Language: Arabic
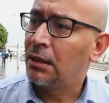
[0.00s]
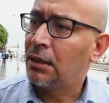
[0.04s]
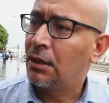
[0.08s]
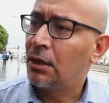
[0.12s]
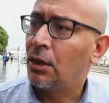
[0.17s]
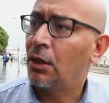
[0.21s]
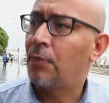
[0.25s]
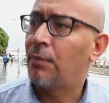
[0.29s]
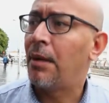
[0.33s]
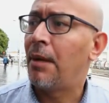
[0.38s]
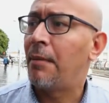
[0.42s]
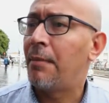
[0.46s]

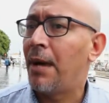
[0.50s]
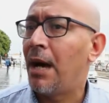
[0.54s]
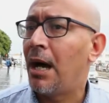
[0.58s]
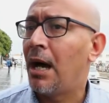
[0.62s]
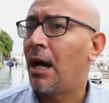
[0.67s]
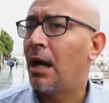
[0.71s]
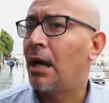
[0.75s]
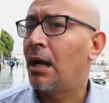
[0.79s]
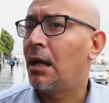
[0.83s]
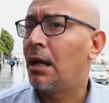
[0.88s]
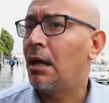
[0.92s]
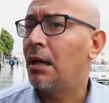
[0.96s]
ربما
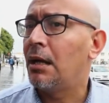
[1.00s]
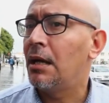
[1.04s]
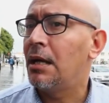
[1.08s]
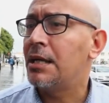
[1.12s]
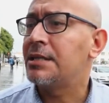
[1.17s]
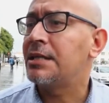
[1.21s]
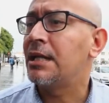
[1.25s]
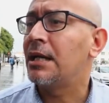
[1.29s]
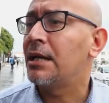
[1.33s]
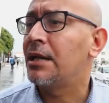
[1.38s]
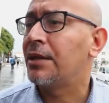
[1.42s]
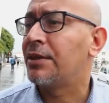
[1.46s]
آه، ليس
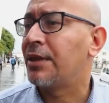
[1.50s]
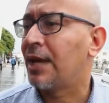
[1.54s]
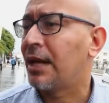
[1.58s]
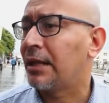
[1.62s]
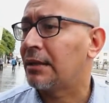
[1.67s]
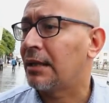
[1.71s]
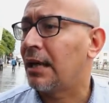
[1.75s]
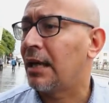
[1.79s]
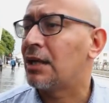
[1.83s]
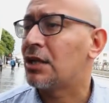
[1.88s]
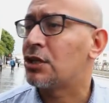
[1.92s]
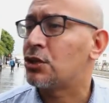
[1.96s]
للضغط
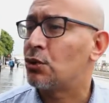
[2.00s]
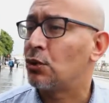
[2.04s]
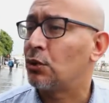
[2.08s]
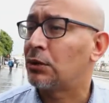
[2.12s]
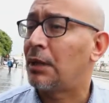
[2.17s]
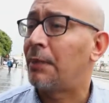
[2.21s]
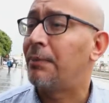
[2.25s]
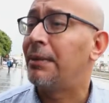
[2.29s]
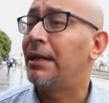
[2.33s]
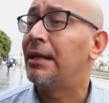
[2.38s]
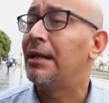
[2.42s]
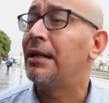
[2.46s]
على السلطة
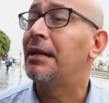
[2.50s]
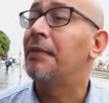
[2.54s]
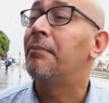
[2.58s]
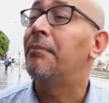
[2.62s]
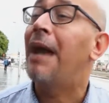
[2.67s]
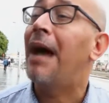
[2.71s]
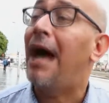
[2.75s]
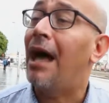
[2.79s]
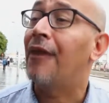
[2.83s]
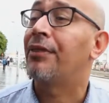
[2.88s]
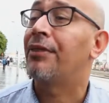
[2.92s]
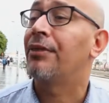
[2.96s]
بل
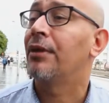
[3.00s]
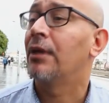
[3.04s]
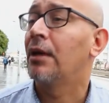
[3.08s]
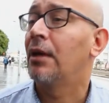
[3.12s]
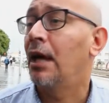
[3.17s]
للبحث